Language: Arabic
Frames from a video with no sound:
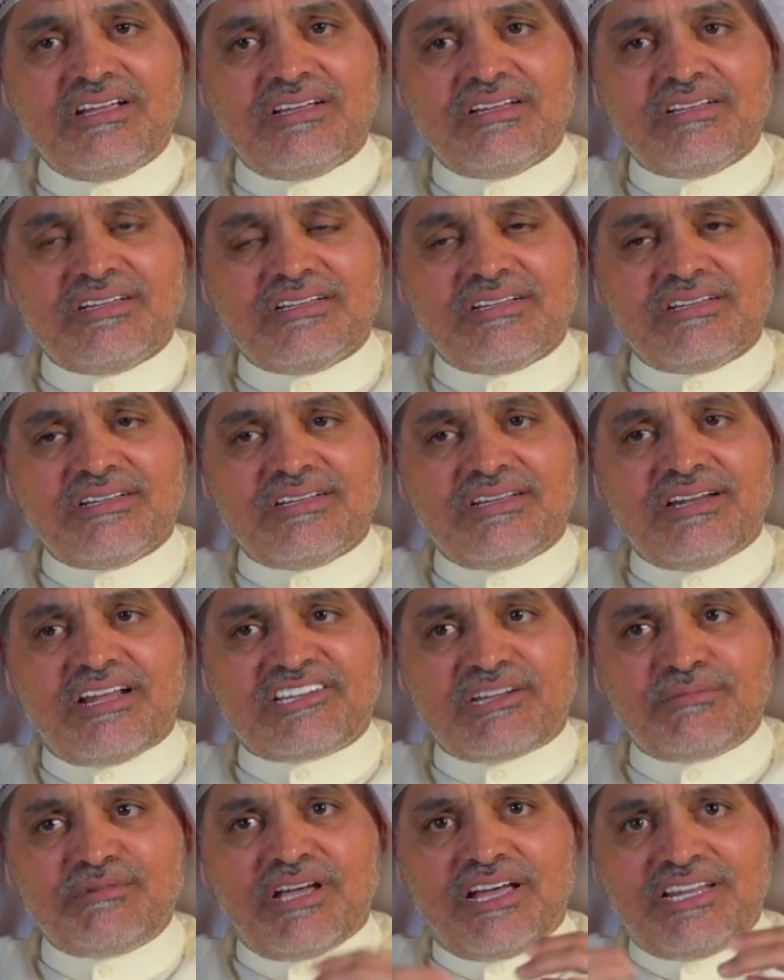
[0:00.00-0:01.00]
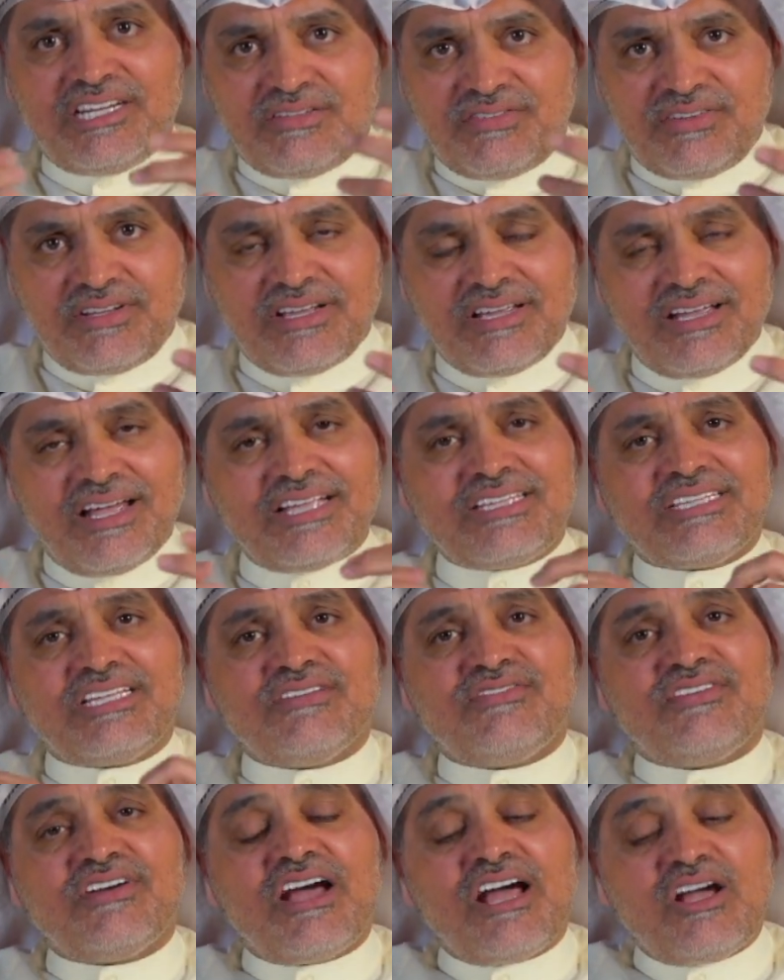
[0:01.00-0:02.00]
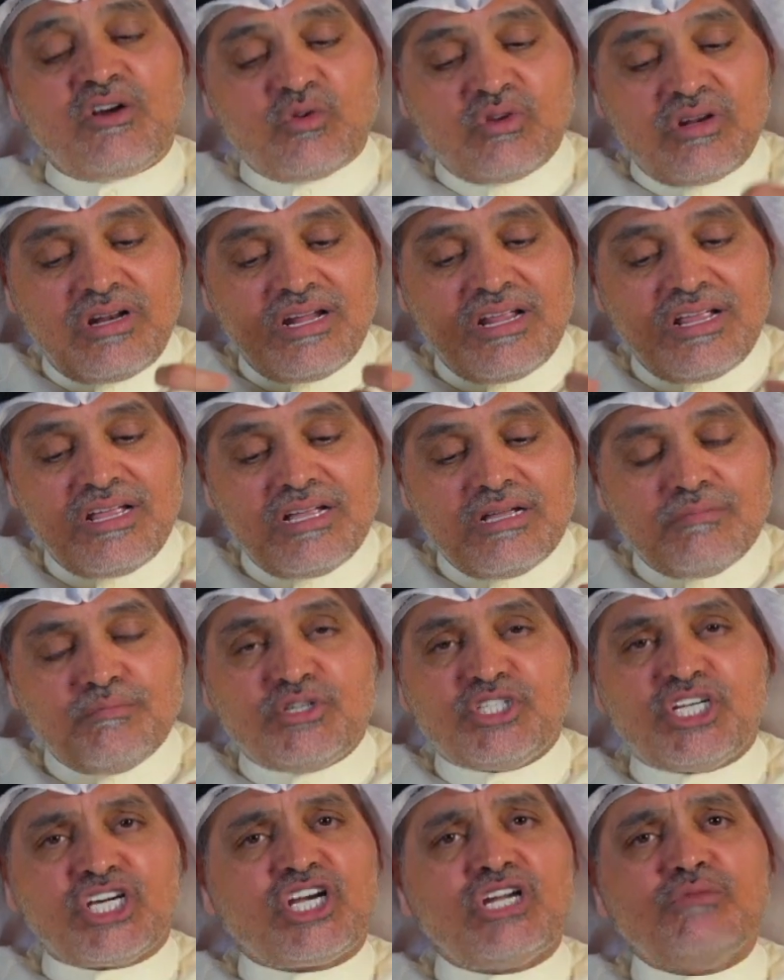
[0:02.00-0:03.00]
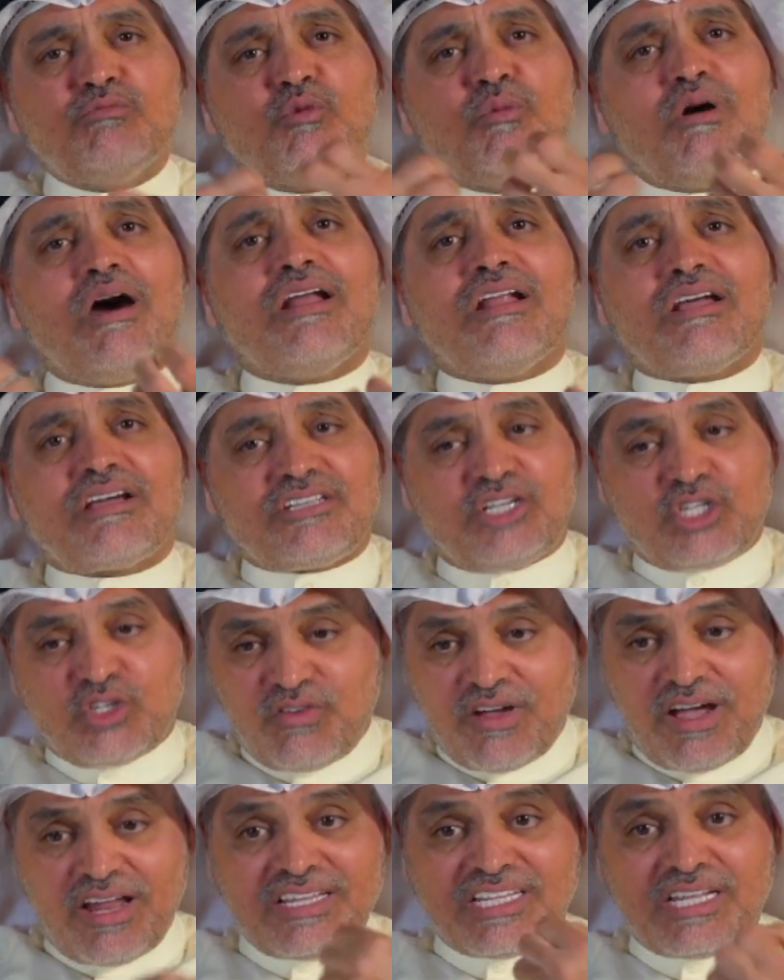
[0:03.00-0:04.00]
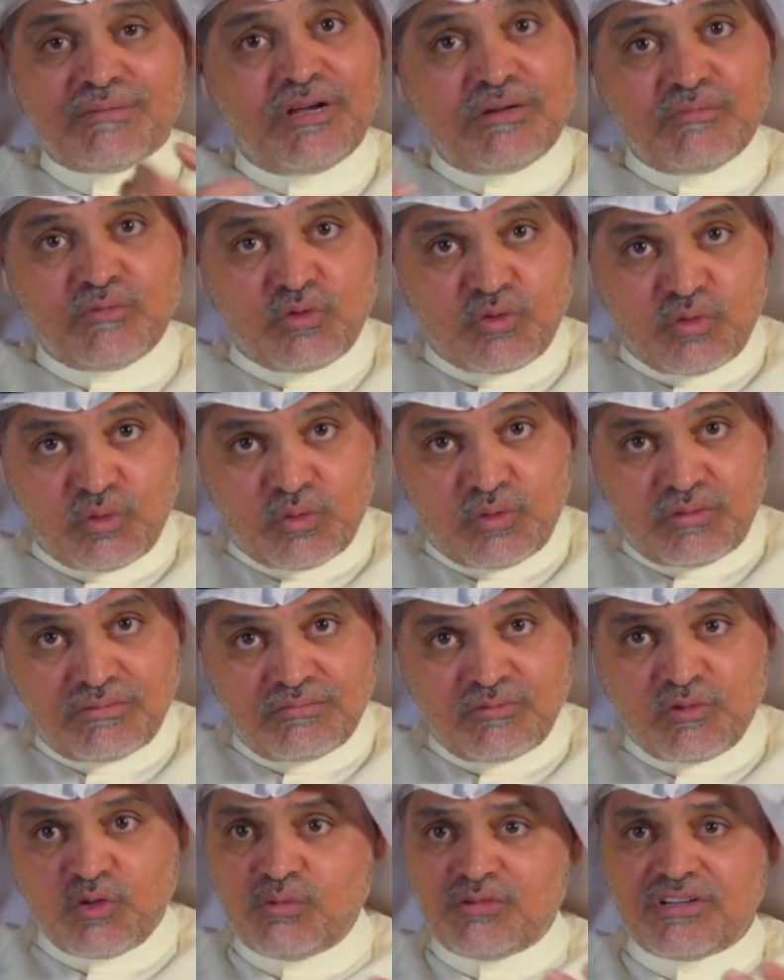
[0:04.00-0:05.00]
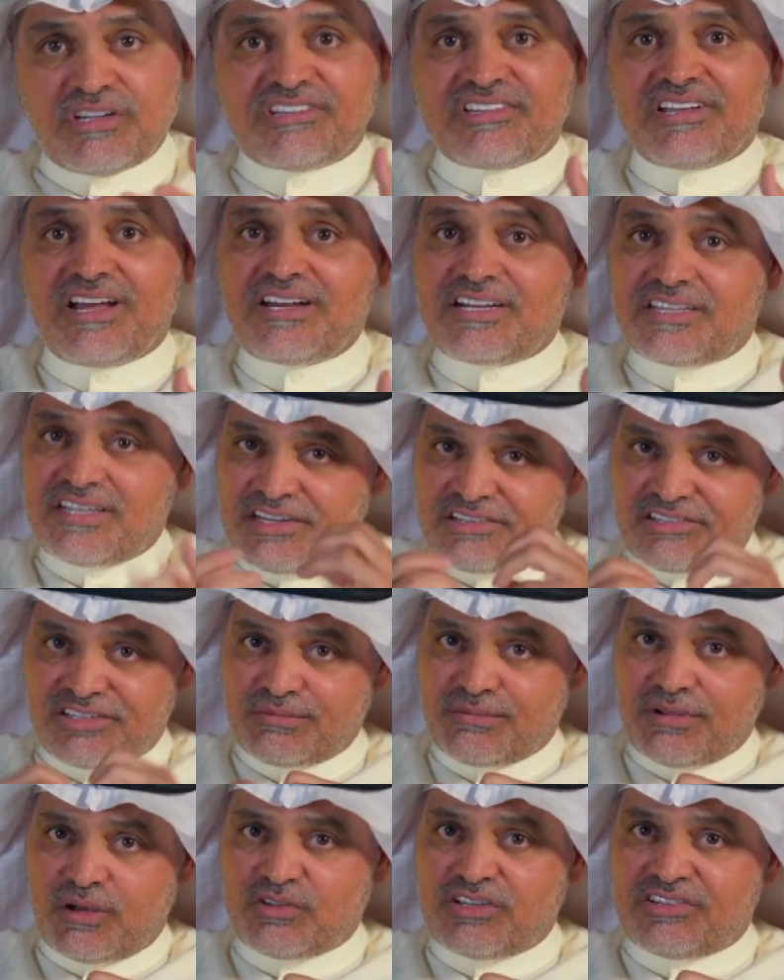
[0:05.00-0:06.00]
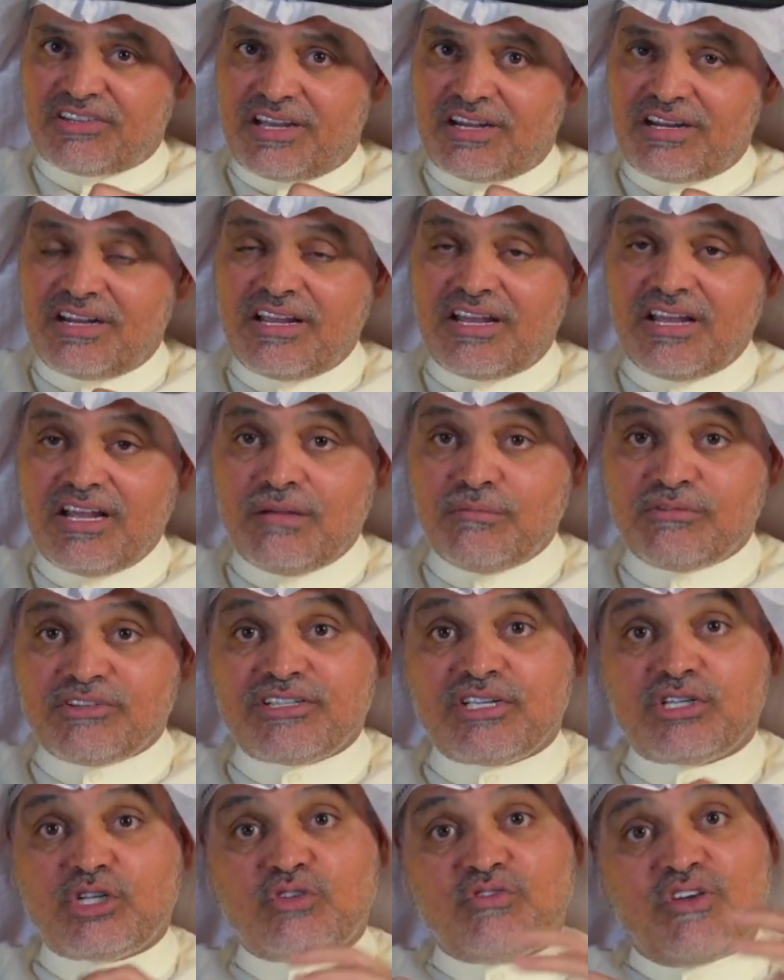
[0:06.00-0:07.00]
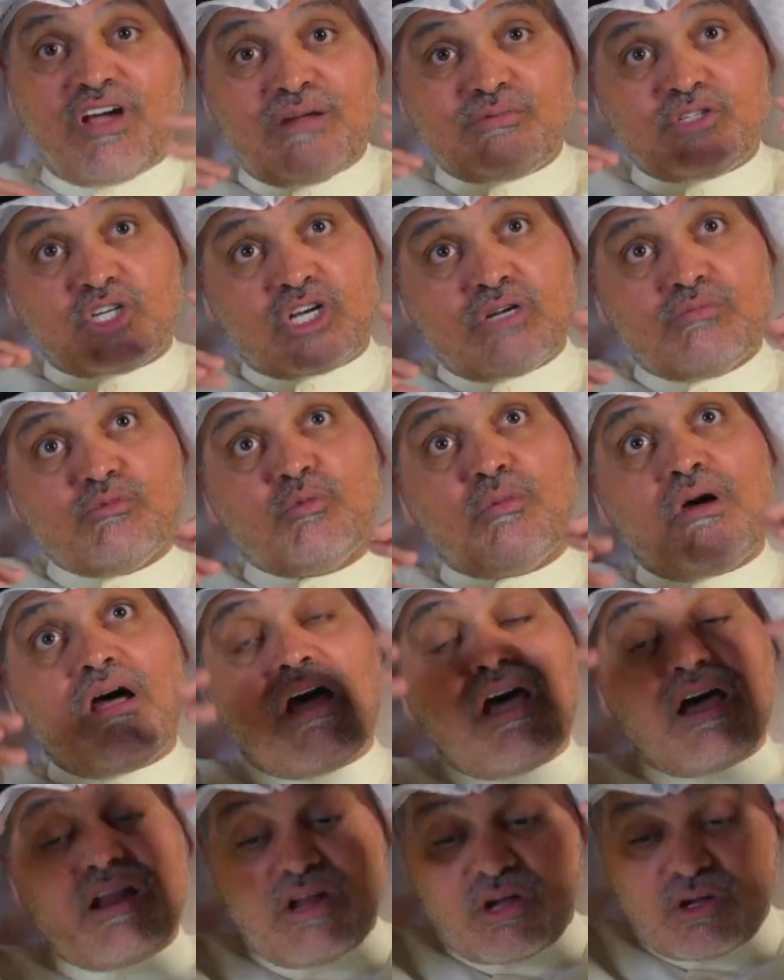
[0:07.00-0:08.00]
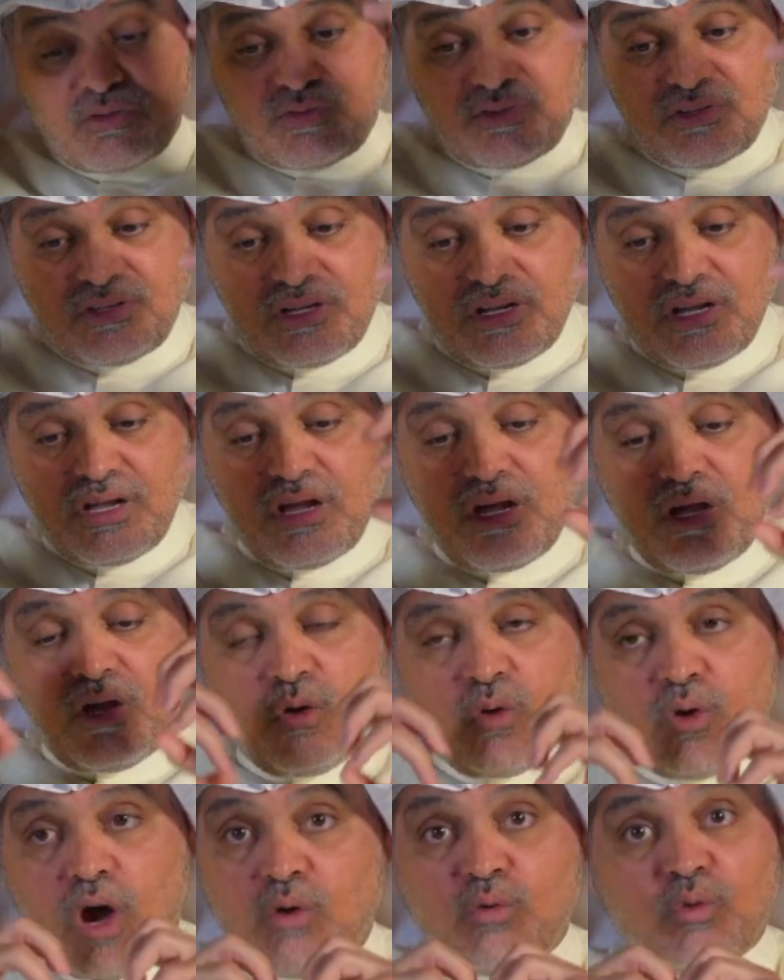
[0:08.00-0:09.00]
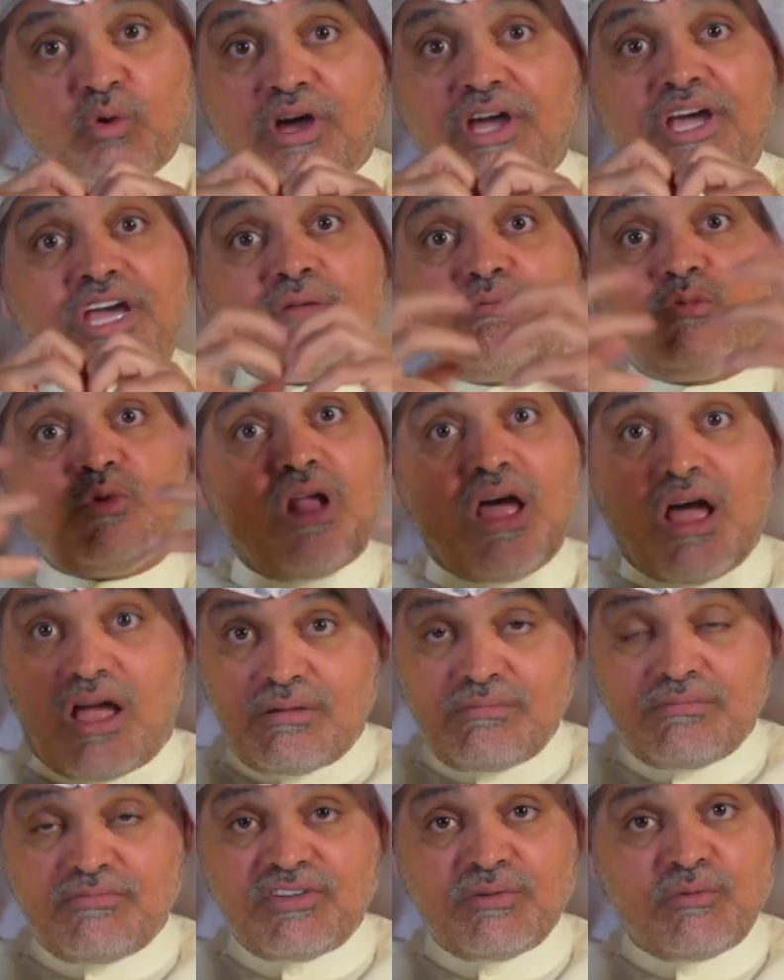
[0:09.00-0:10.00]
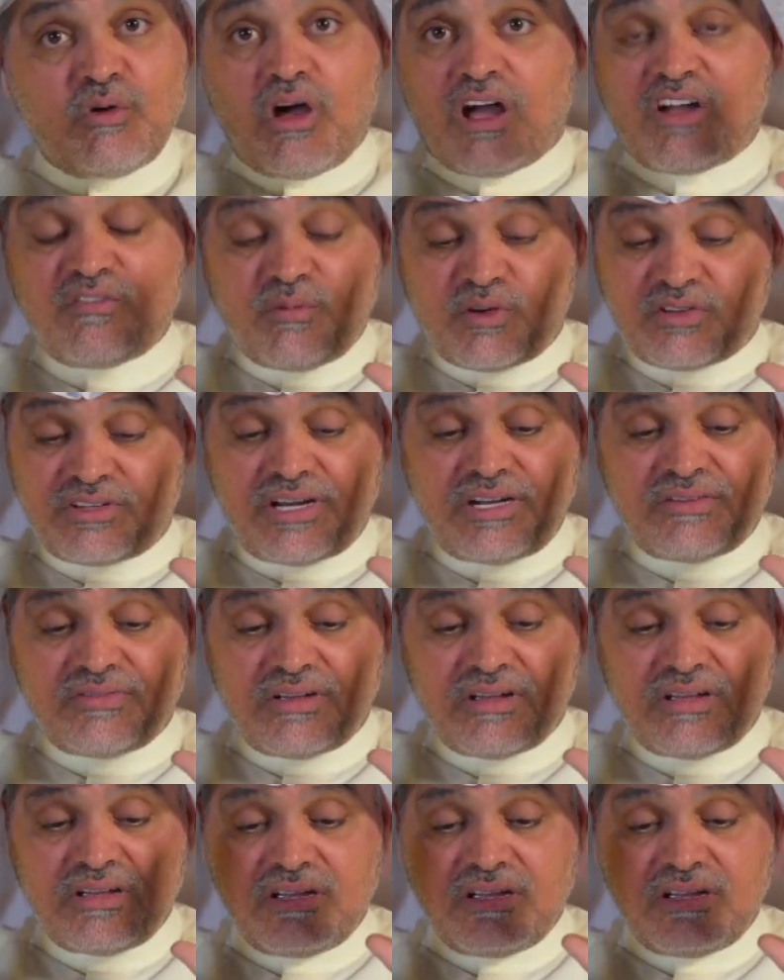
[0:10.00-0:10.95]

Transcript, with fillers: آه، العصبيه يعني فيها التفاعل بشكل مبالغ، تتفاعل انت مع الموضوع، الموضوع يمكن يستاهل انك تعصب او تزعل بس انت تتفاعل بشكل مبالغ فيه او غير ملائم في مواقف مختلفه.